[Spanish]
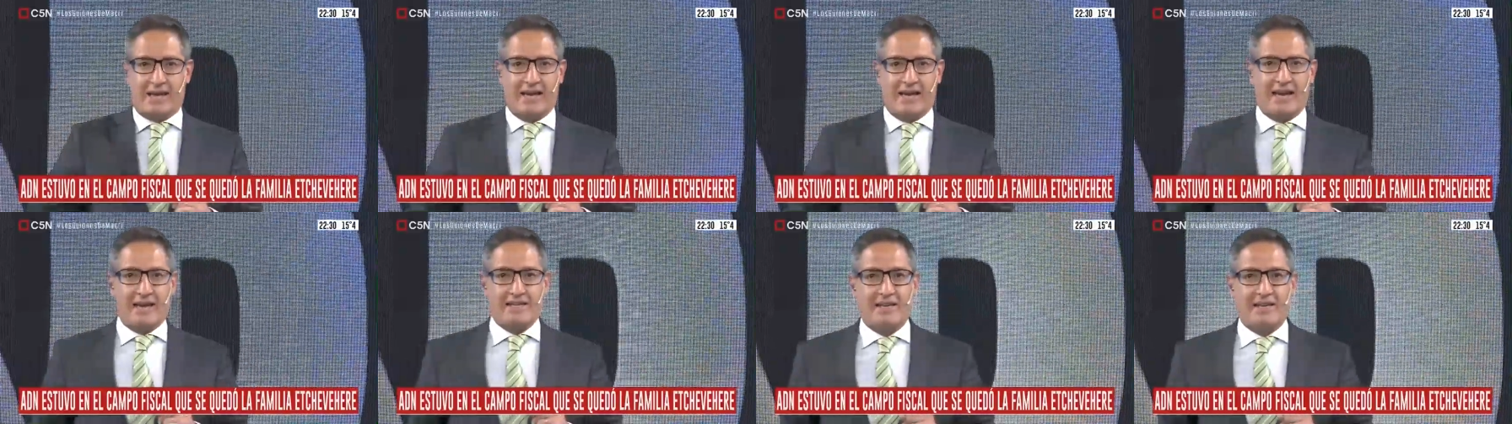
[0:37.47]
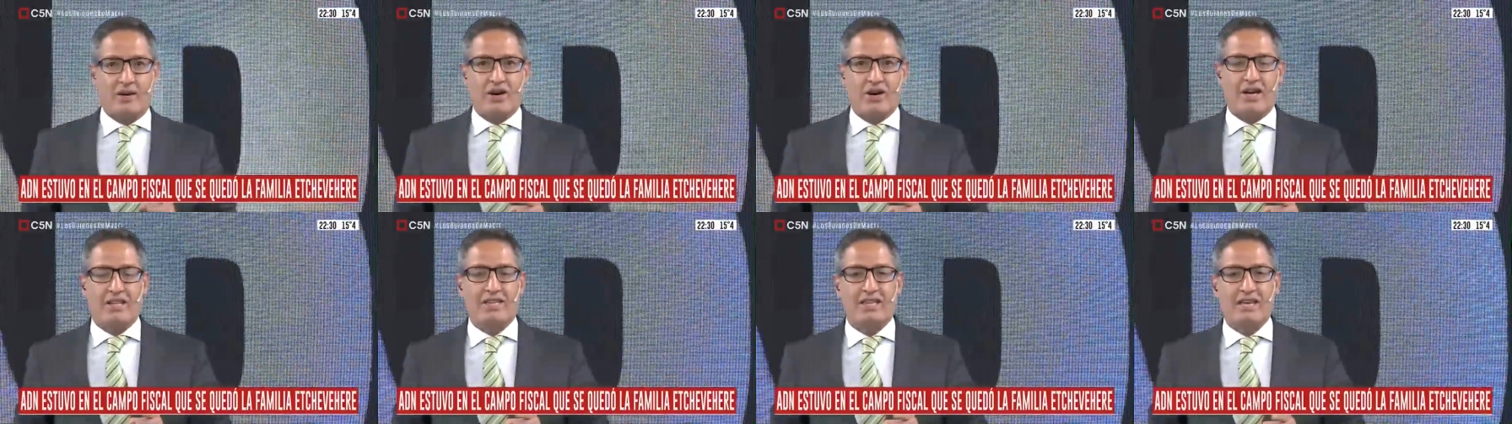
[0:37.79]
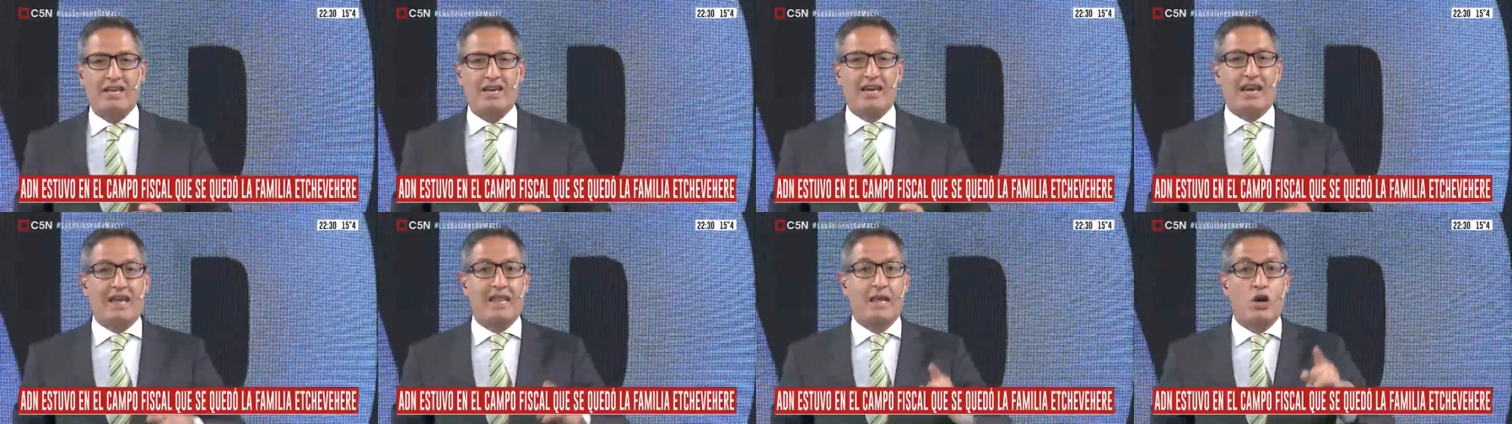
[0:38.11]
quedarse con la
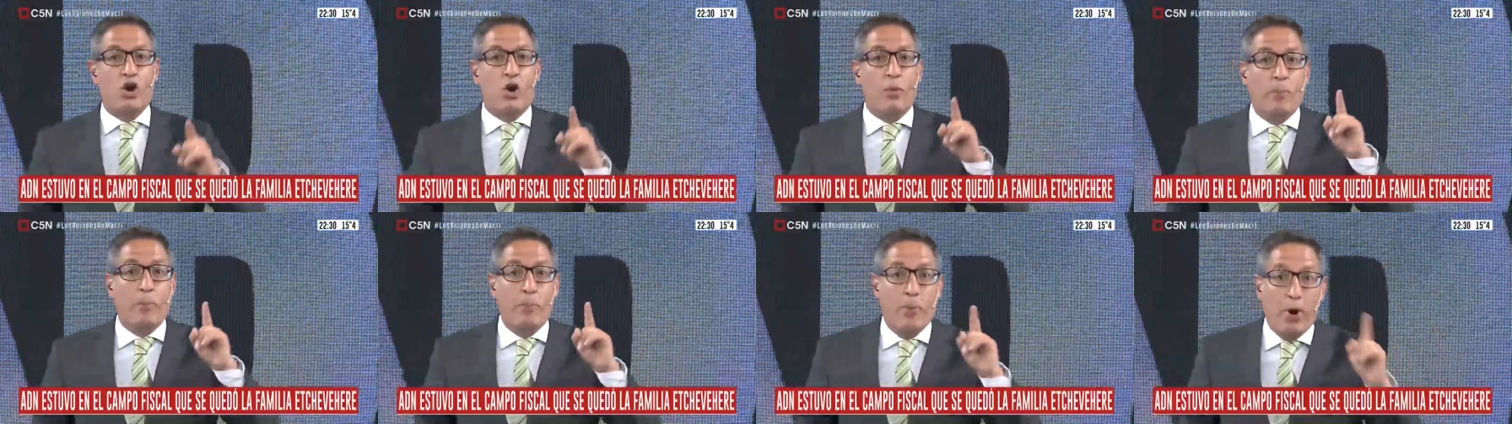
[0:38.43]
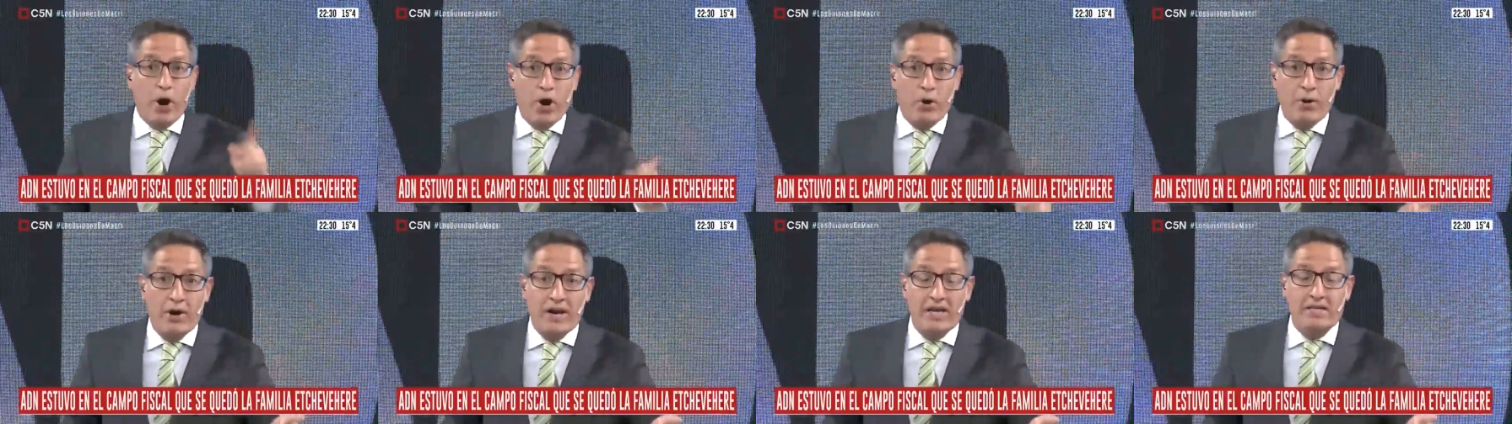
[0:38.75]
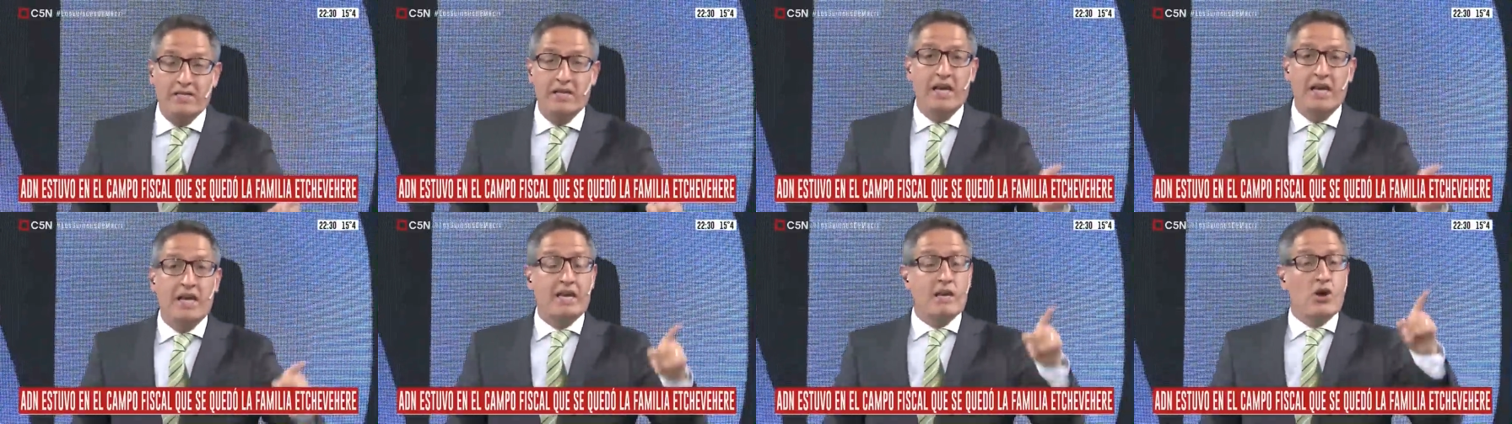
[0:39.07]
tierra de los
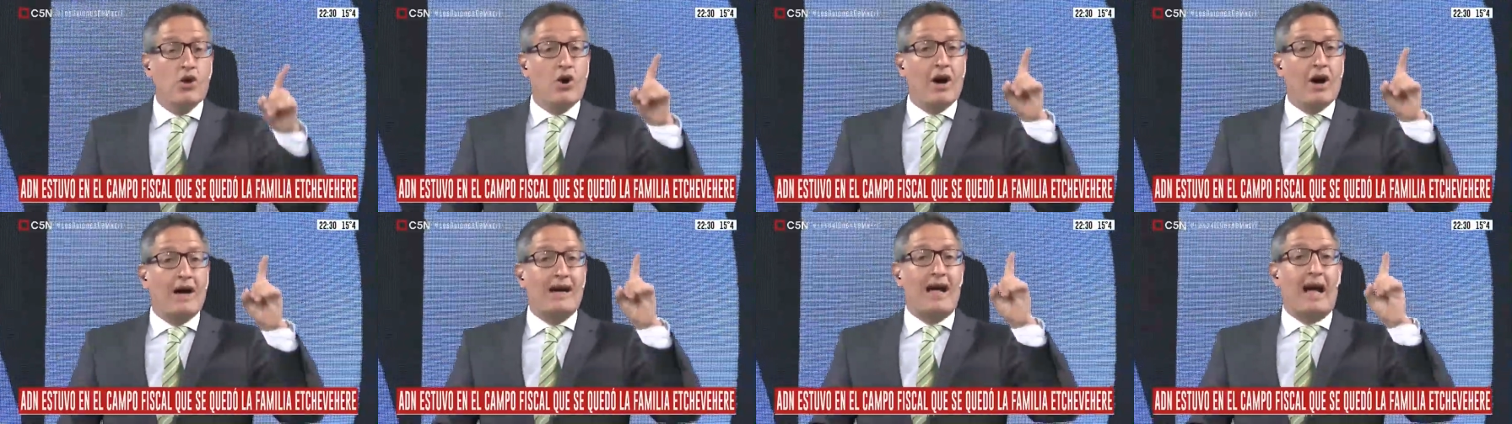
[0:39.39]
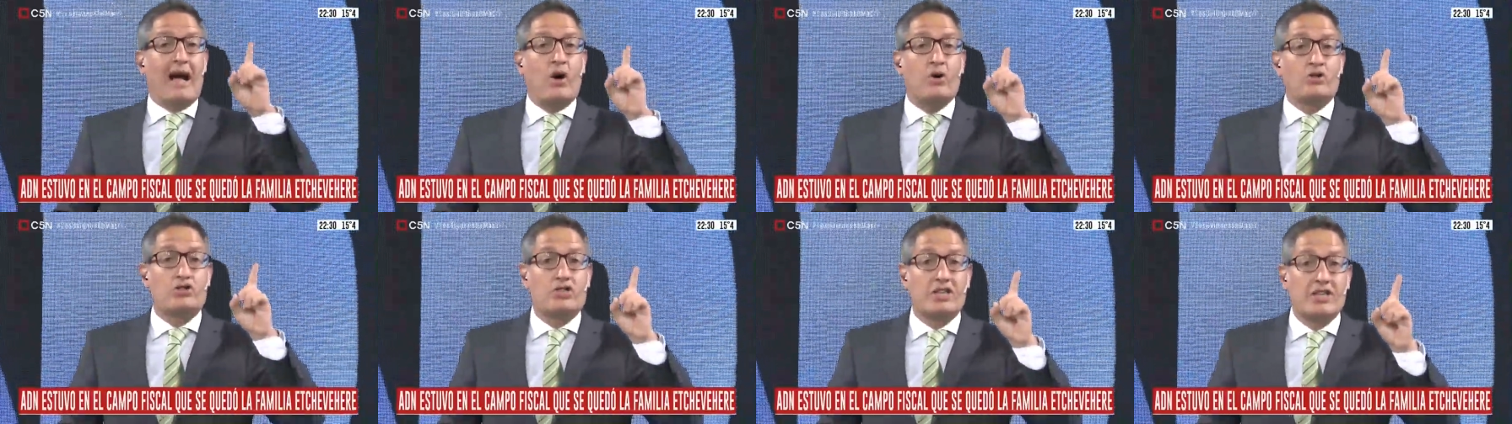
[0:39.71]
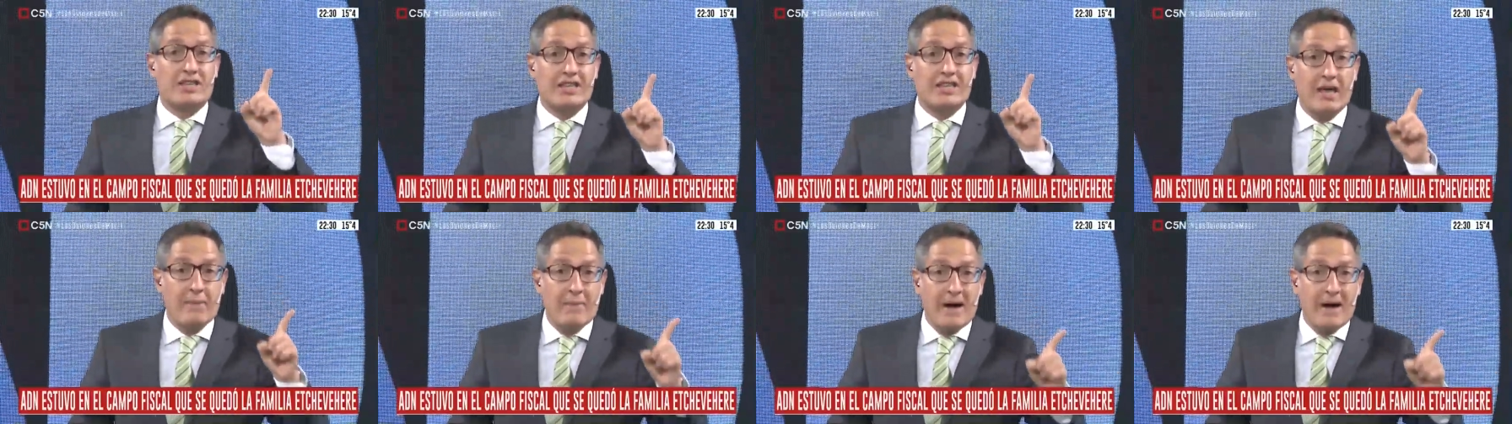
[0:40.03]
pobres y lo ha cagado
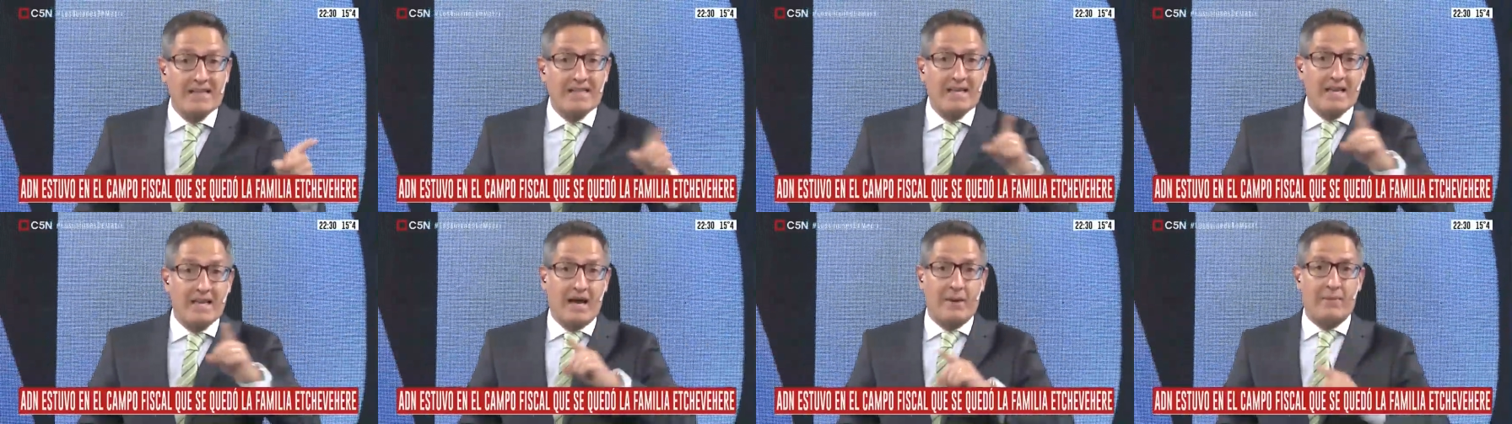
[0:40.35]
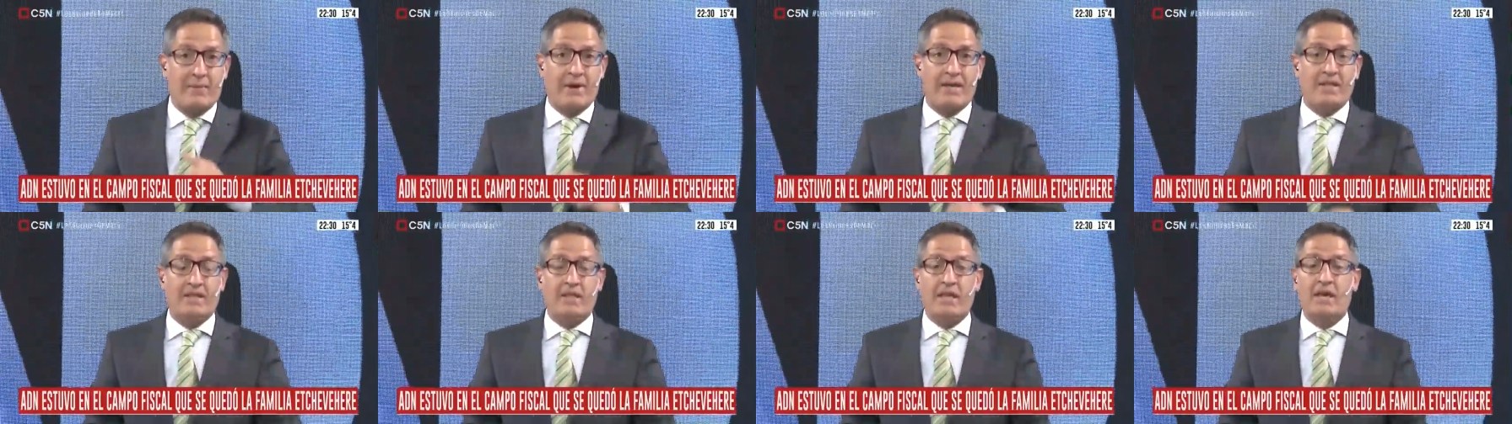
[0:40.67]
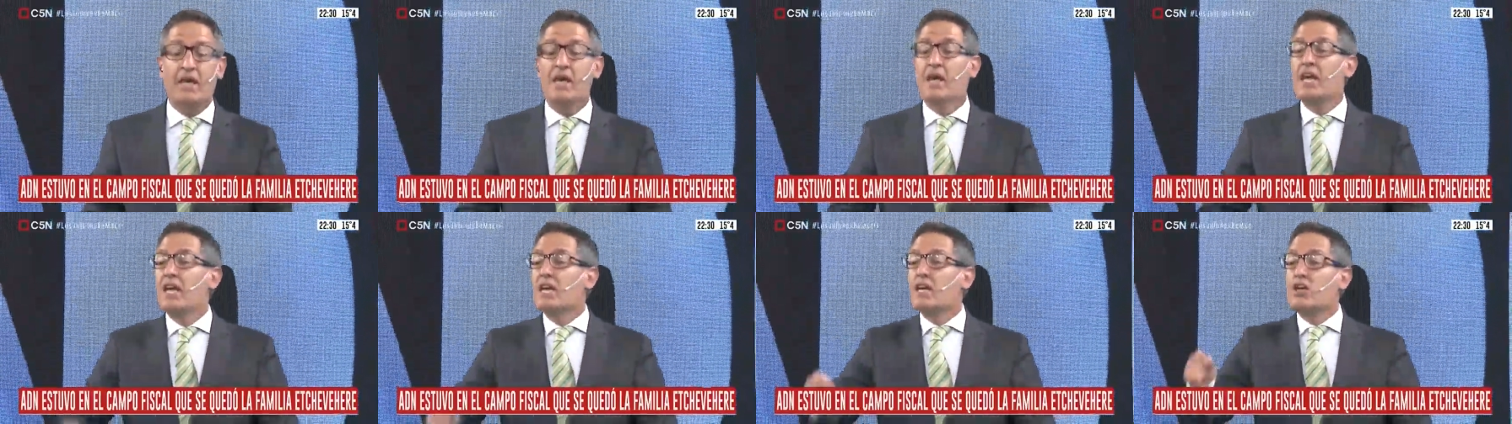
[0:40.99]

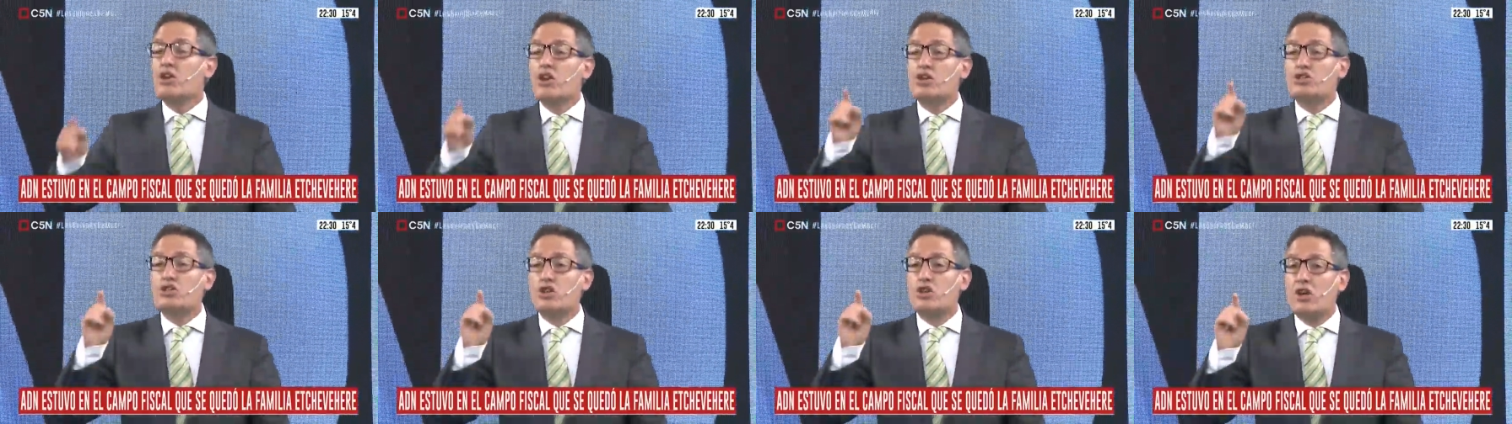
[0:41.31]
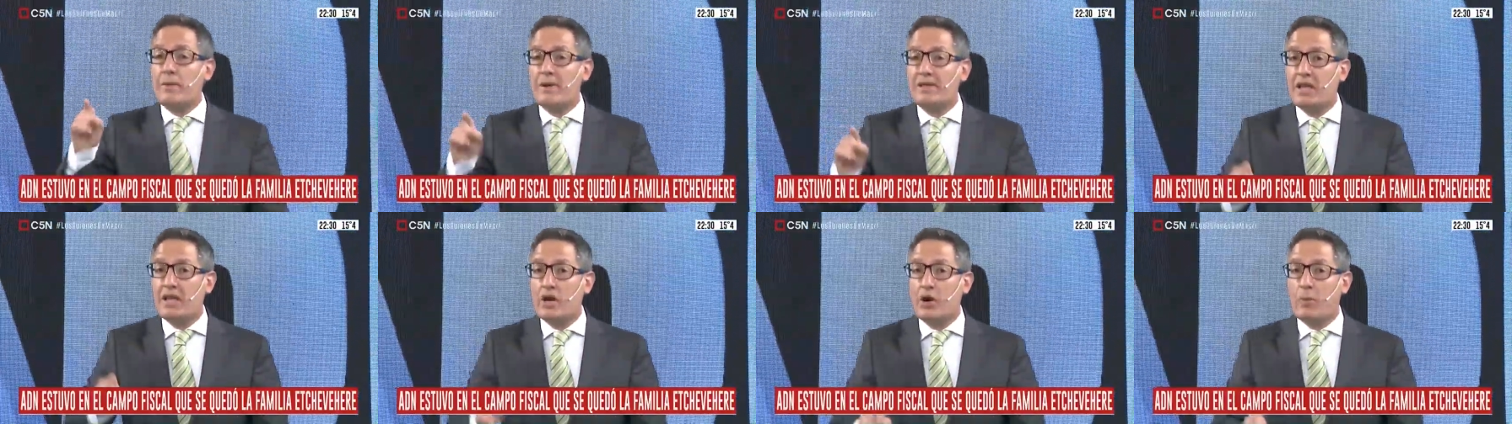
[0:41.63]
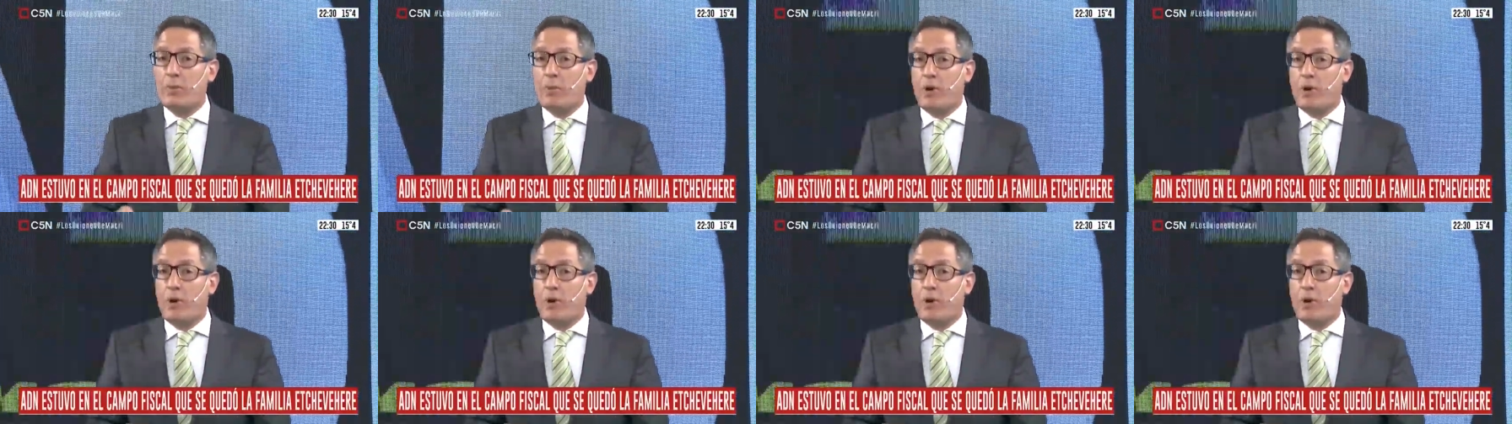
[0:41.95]
sistemáticamente. Y no solamente a los